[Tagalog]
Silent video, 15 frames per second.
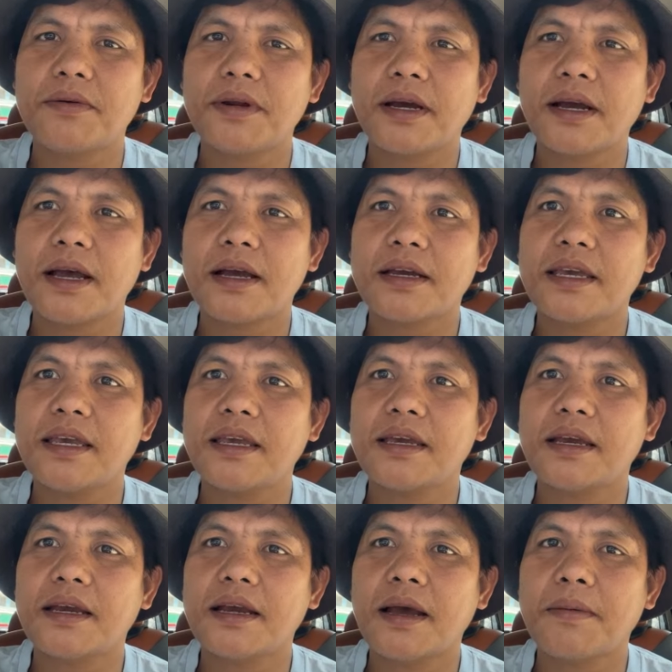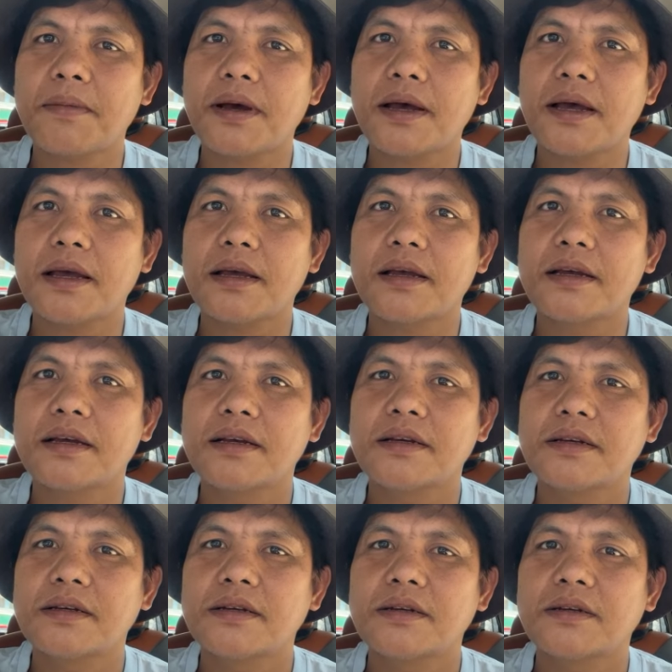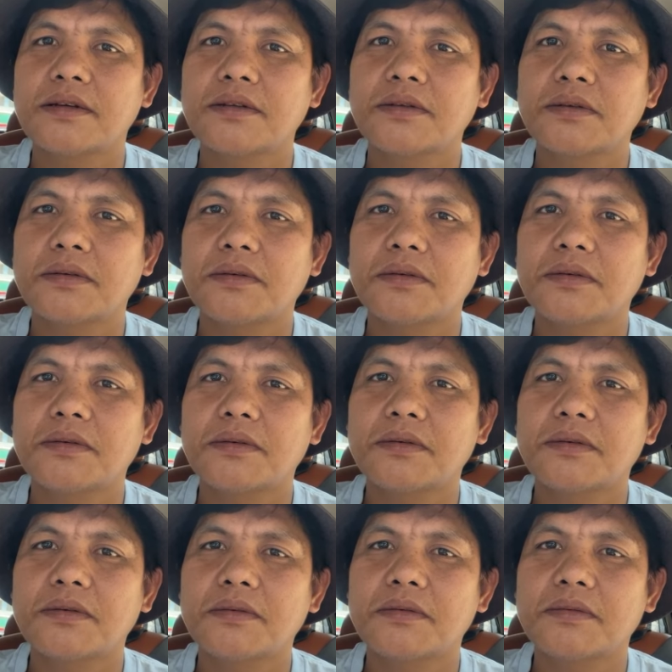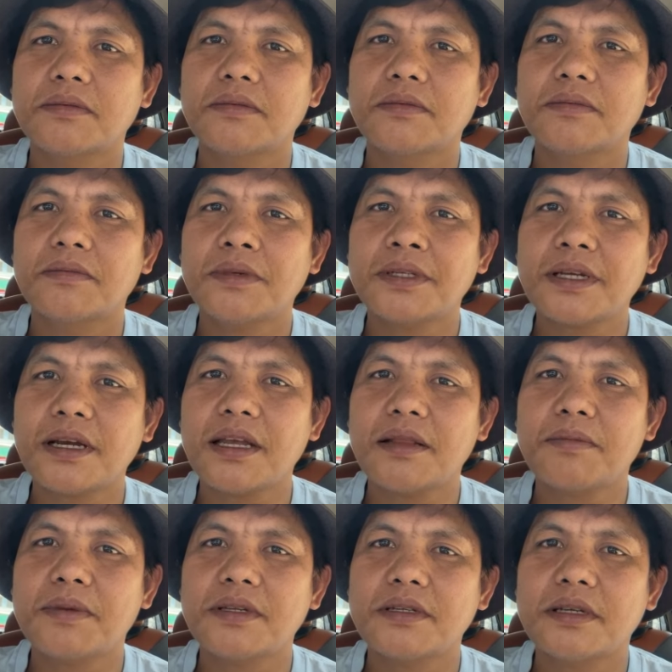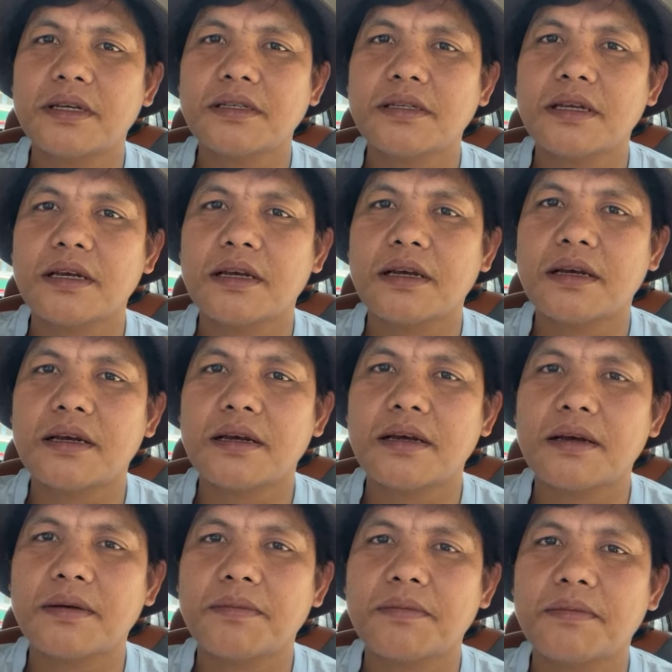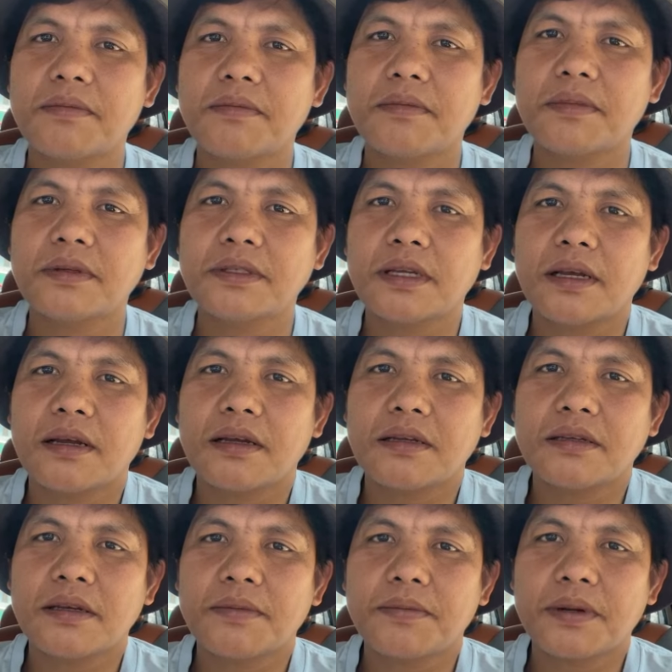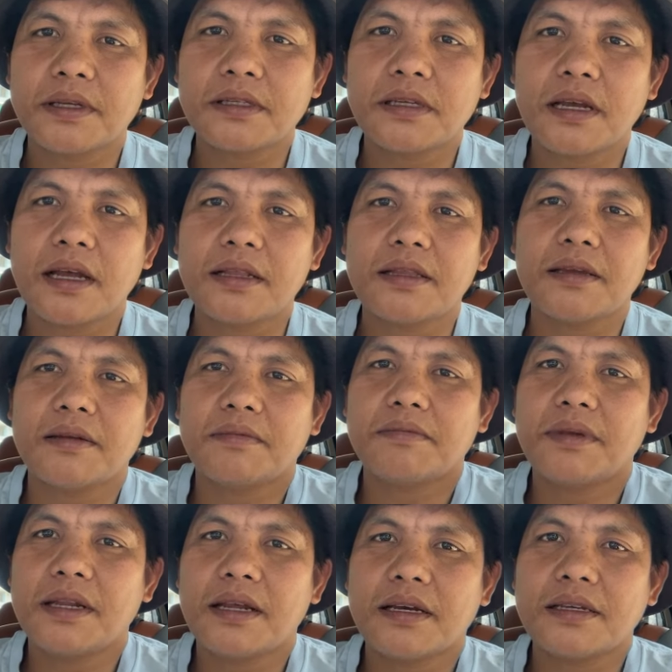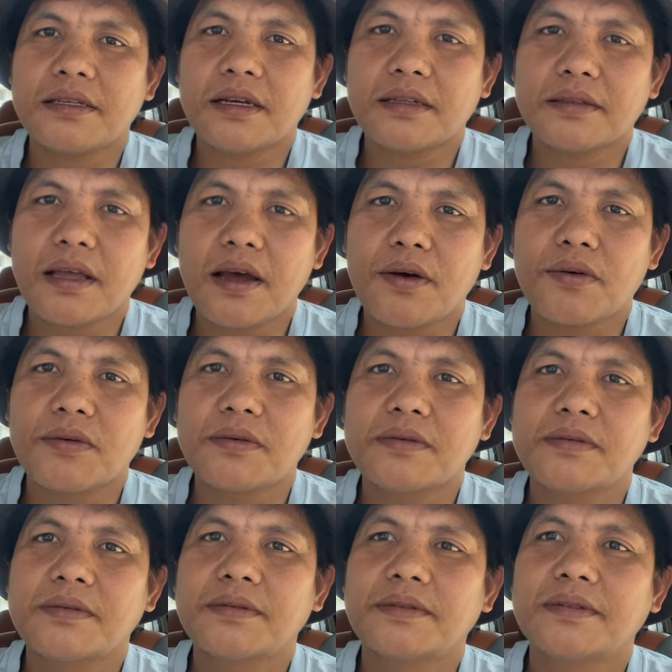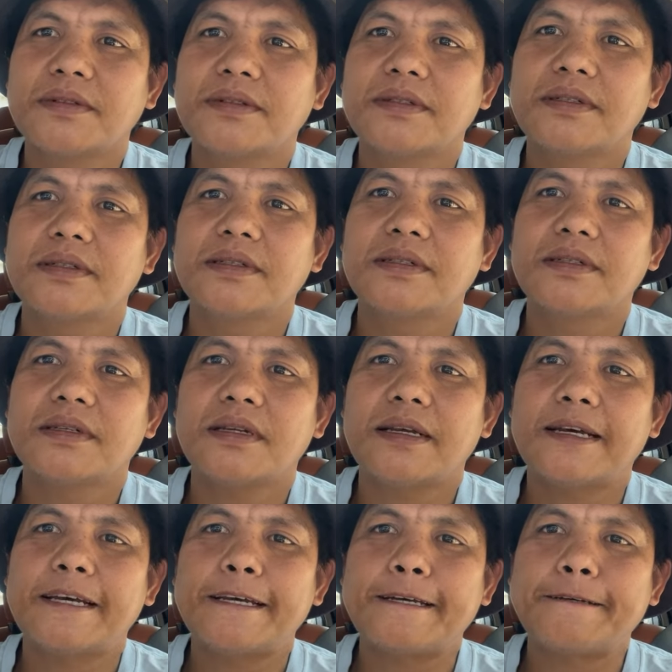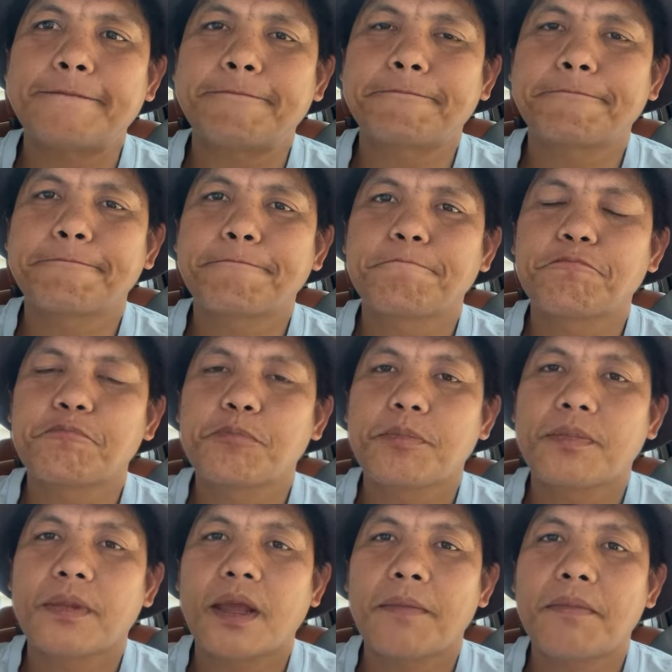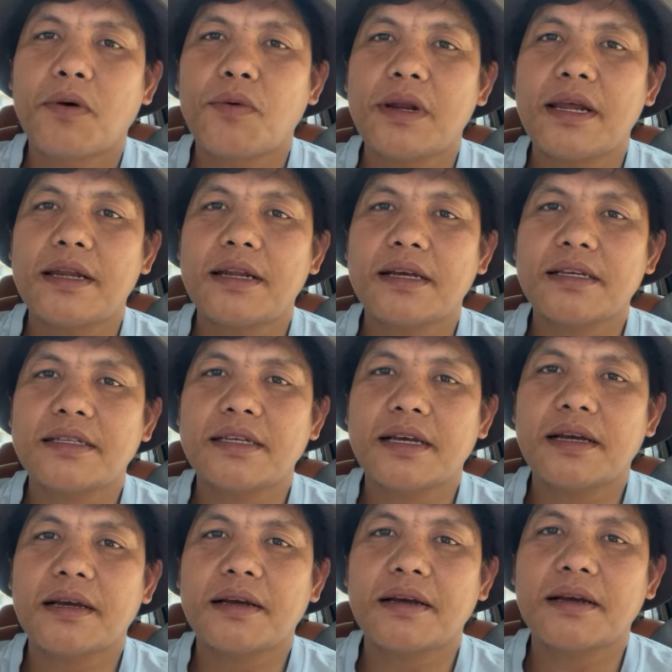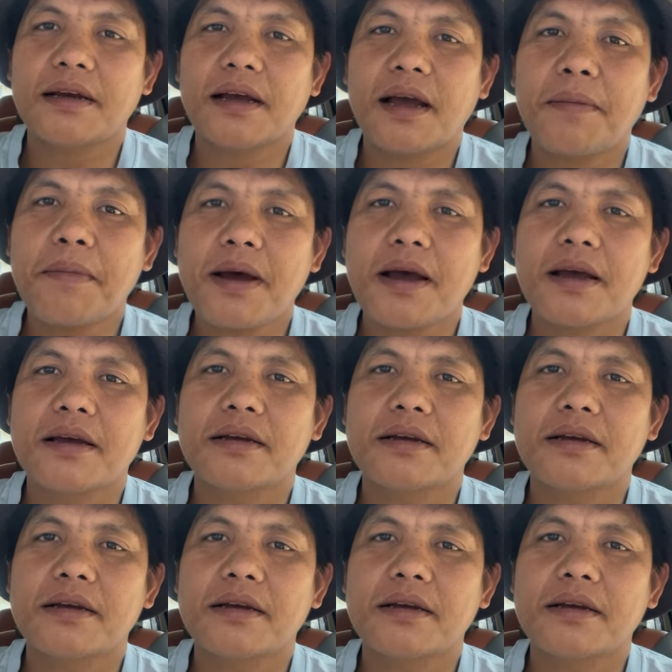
ng aking ama so masakit man siya sa sa siyempre sa atin bilang isang tao na mawala ng isang ama